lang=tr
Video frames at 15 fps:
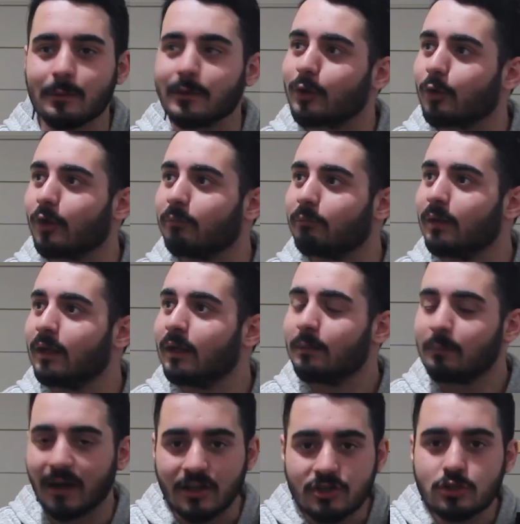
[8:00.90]
amına koyayım.
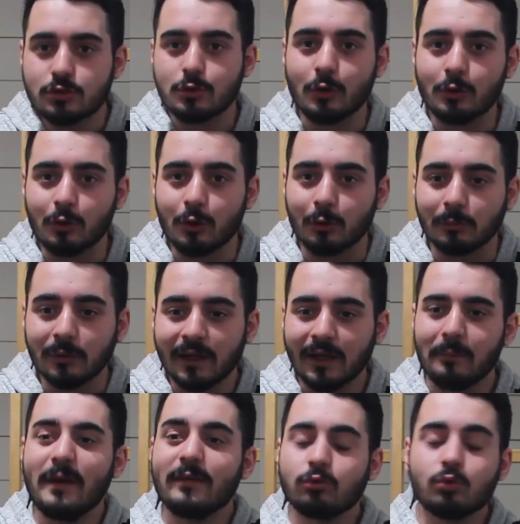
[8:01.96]
Bak açık söylüyorum.
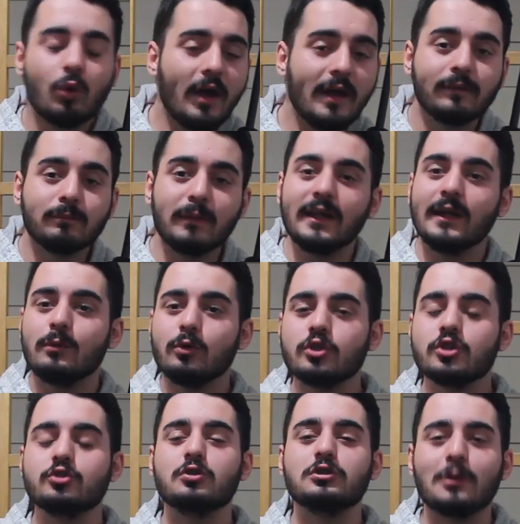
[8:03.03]
Beddua etmeyle bu
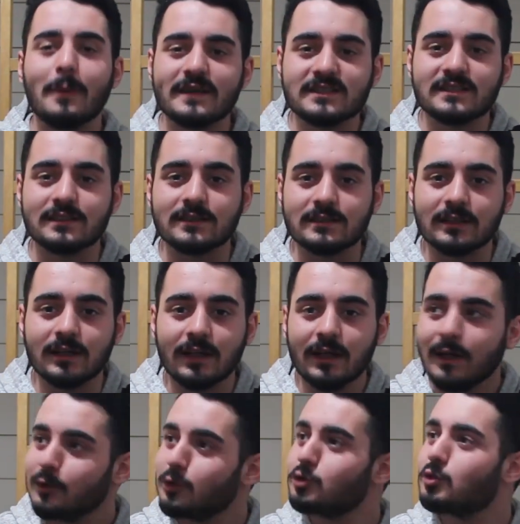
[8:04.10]
işi çözemezsiniz.
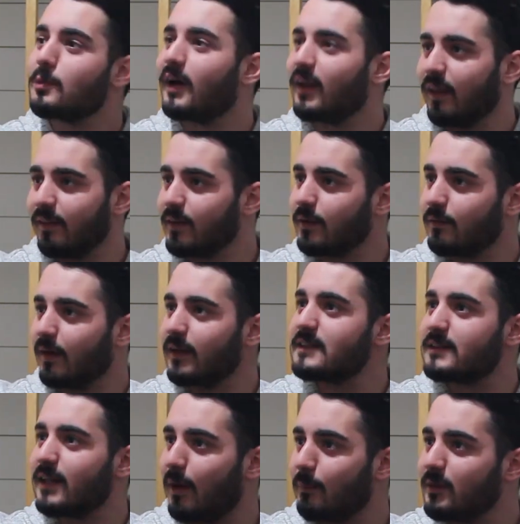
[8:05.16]
YouTube kanalları var
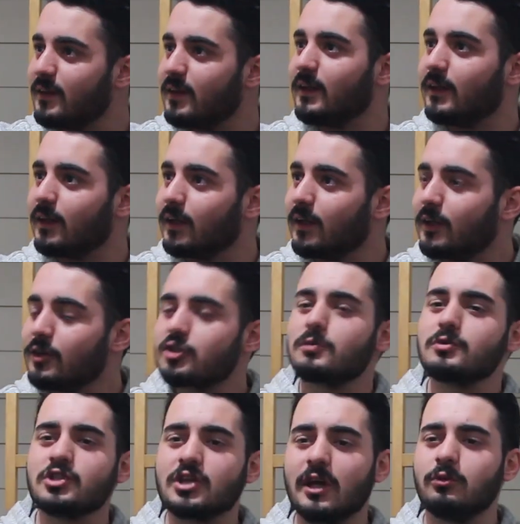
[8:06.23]
İslami dini.
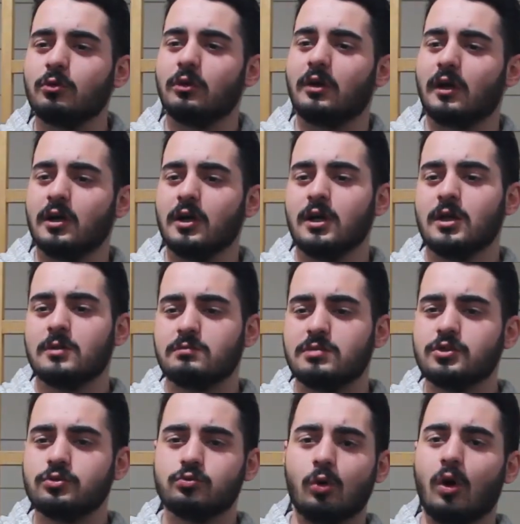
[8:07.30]
Çıkmış şey diyorlar.
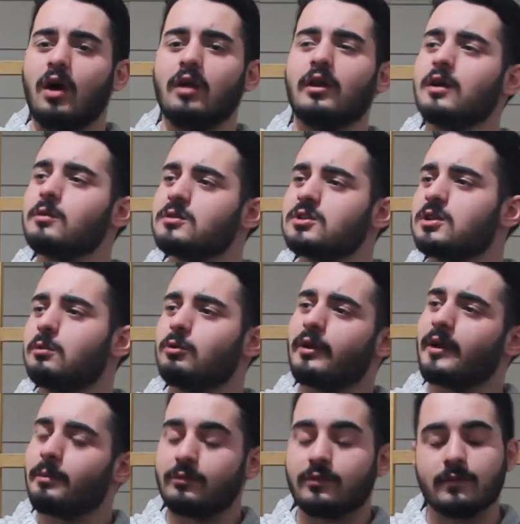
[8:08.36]
Biz dualarımızla
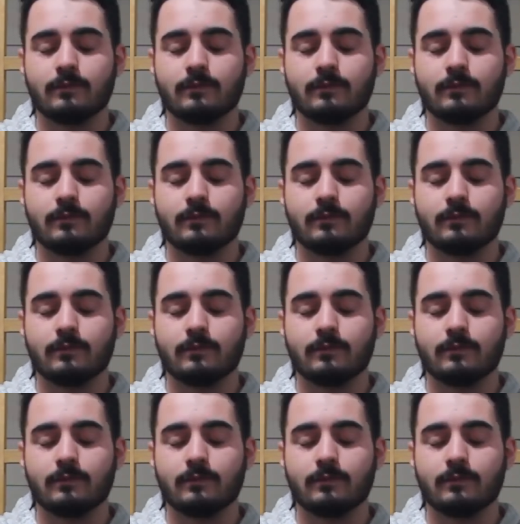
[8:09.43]
bunları...